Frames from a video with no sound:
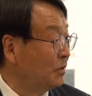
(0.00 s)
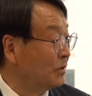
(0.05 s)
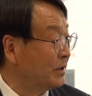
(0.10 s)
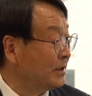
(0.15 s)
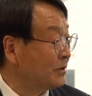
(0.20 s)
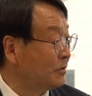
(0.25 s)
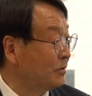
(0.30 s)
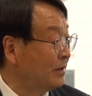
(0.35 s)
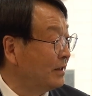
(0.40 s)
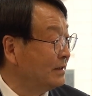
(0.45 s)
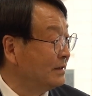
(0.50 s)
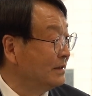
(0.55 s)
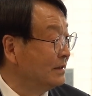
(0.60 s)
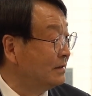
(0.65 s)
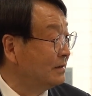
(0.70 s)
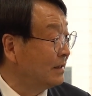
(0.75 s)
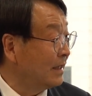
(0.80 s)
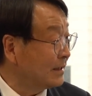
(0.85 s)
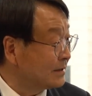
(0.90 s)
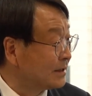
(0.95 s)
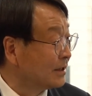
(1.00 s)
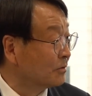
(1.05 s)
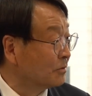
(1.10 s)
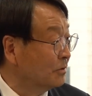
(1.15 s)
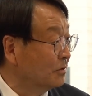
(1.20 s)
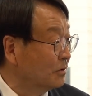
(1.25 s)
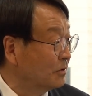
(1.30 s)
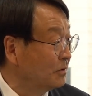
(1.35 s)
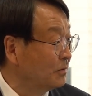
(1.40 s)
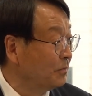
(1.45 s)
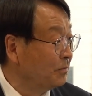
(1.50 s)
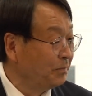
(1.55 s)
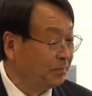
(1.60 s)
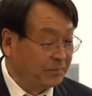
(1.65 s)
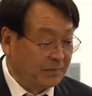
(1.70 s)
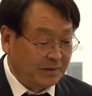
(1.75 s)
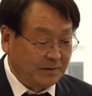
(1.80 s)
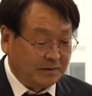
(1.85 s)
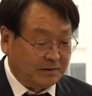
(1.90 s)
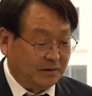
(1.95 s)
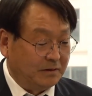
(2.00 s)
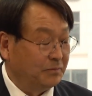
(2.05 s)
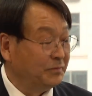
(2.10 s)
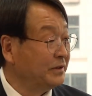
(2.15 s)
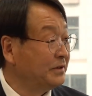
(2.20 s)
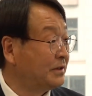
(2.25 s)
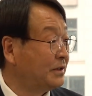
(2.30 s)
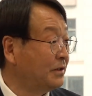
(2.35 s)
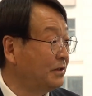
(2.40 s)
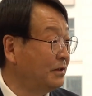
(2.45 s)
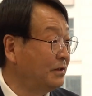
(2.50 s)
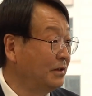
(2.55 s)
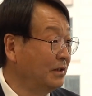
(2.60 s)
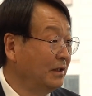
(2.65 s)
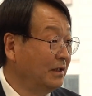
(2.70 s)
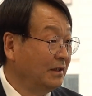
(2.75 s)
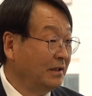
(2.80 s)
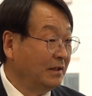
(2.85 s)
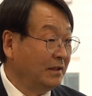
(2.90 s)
오랫동안 일을 하셨고 그러면서